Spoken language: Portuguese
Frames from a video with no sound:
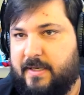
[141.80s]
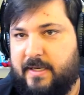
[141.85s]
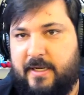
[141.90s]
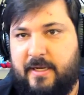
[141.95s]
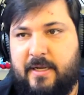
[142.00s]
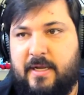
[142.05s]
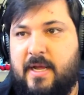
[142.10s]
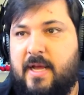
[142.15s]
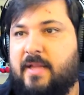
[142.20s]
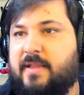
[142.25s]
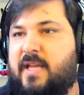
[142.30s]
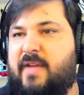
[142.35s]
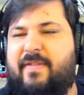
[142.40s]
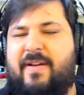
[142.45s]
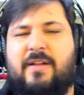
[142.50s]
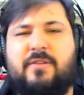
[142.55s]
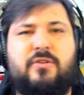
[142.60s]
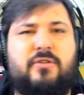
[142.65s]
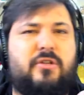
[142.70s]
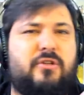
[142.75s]
né? Tem
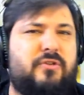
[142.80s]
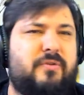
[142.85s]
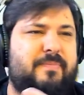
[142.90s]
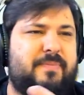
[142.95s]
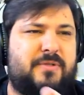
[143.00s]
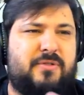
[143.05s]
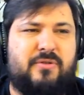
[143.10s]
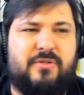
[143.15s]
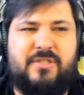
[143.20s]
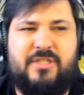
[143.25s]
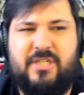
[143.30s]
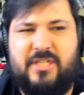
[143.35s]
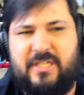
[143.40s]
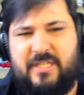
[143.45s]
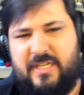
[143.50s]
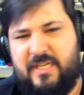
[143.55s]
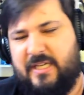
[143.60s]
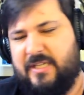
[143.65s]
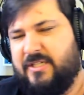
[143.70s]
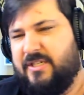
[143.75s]
várias outras opções de,
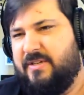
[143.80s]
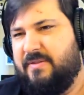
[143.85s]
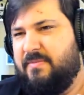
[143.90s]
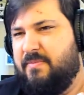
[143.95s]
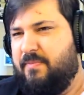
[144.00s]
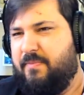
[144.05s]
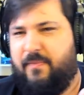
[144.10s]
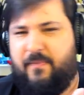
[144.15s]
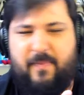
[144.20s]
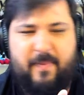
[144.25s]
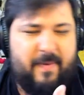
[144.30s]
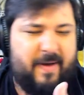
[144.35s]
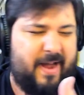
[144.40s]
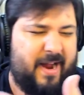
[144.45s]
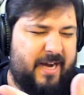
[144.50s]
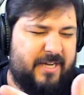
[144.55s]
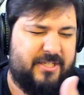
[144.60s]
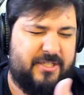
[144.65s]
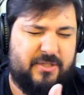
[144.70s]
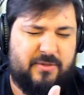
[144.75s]
de
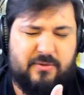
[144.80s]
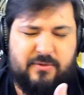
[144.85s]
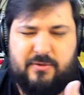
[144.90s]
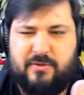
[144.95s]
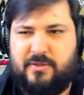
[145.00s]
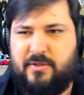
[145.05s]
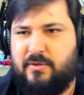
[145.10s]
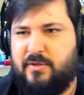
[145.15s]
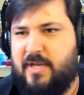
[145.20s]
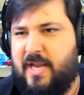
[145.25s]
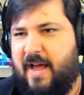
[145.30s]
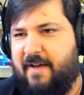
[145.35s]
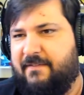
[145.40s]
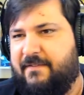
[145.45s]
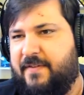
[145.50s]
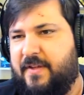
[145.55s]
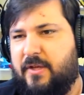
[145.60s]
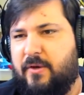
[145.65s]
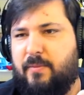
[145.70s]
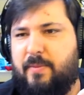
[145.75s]
parte de construção de
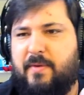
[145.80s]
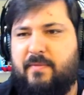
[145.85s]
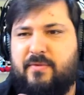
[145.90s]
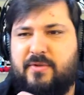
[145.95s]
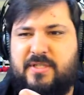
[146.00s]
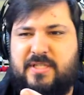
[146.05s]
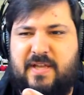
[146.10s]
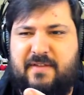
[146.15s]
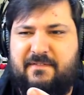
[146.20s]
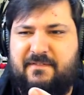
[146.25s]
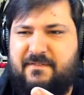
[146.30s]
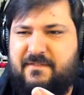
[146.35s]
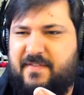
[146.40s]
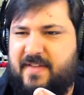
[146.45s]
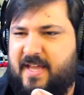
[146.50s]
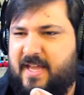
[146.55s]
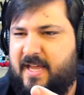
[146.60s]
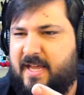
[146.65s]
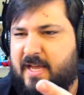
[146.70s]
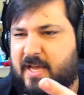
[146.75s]
navio para você
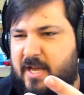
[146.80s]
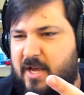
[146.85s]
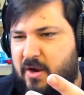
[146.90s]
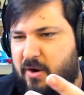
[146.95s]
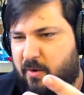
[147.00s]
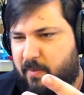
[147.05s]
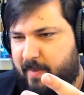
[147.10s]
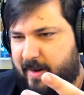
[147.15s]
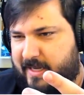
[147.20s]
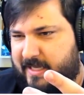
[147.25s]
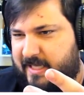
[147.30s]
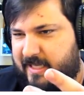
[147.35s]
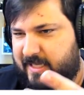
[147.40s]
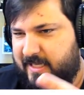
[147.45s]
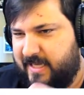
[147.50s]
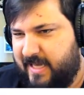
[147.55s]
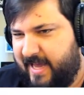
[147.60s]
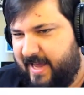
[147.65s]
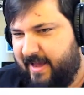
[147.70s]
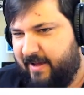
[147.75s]
ver como é
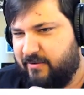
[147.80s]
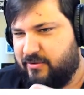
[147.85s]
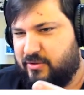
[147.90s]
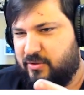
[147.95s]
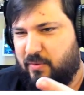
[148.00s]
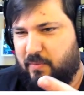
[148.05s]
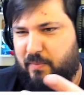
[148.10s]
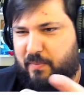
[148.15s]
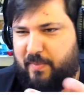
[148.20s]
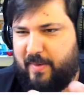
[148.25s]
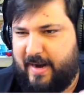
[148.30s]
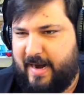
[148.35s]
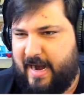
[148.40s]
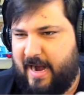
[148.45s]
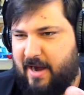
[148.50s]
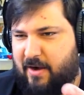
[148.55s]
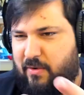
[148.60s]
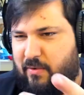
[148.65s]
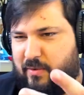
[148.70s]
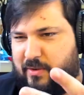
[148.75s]
que é o seu
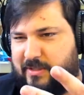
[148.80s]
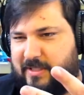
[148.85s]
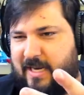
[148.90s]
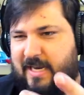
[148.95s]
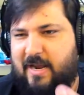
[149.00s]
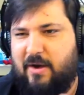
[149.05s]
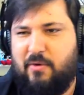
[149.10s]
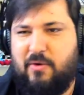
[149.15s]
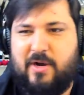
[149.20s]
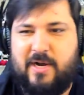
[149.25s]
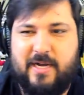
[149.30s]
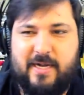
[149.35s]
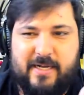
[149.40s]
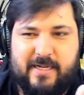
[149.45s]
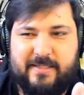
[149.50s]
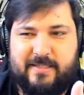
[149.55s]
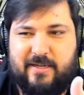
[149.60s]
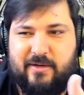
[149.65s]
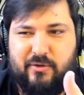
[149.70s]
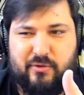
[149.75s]
barco, quanto que ele
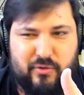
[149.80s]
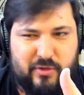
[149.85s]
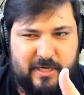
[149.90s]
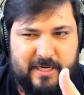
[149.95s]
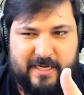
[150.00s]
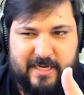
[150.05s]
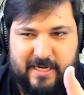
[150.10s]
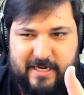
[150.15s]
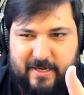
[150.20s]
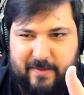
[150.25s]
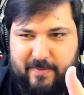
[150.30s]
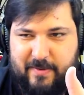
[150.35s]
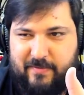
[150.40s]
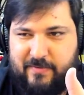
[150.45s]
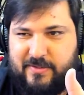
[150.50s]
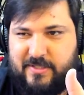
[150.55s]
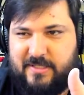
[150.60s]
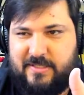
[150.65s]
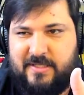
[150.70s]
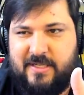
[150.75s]
alcança, que eu tô clicando aqui para
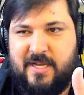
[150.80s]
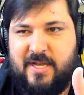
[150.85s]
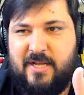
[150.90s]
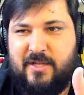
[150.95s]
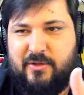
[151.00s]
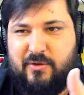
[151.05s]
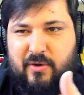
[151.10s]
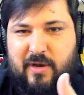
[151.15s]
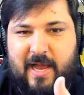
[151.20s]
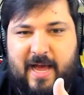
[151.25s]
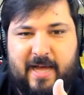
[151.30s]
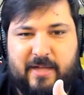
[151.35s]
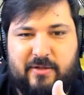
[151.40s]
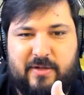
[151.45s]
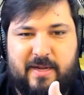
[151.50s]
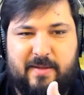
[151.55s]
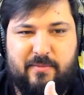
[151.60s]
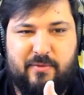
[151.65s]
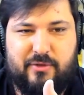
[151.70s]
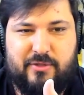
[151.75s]
vocês do lado,
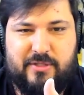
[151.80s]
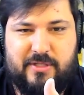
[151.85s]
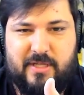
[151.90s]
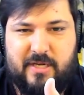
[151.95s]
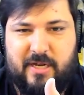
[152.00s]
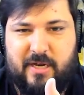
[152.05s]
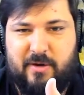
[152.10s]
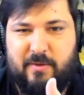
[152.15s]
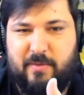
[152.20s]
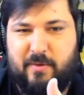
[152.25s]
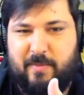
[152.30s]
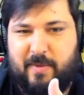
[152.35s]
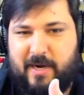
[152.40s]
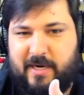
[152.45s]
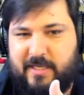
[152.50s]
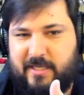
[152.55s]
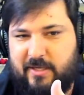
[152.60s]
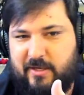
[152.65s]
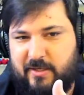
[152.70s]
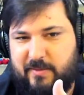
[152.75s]
né, mostrando meu
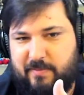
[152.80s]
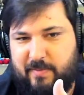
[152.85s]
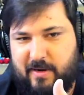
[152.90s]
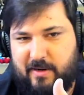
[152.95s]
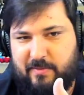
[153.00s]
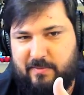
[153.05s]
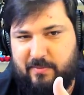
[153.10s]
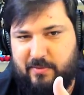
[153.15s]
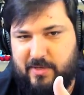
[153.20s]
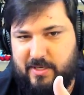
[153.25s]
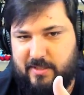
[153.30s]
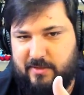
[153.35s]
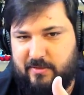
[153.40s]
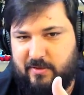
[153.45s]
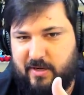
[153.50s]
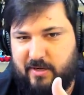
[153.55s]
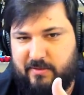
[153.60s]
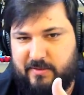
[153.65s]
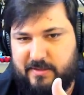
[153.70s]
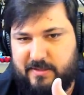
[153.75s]
barquinho, que barco bonito,
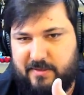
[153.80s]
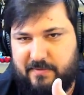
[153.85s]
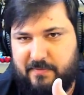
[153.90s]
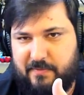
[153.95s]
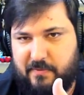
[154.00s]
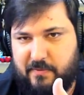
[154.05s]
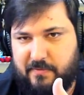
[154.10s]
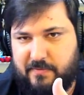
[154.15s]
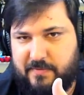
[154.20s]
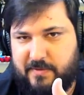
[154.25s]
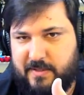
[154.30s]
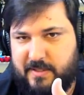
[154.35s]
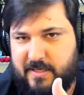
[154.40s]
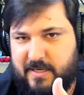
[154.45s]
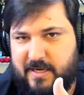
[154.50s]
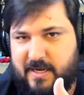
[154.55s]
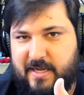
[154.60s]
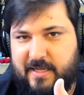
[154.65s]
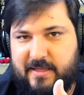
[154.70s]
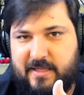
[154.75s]
olha coisa fofa.
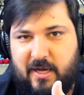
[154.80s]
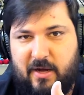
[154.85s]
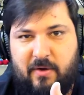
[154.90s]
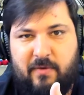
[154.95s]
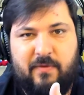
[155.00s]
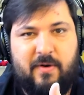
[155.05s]
Então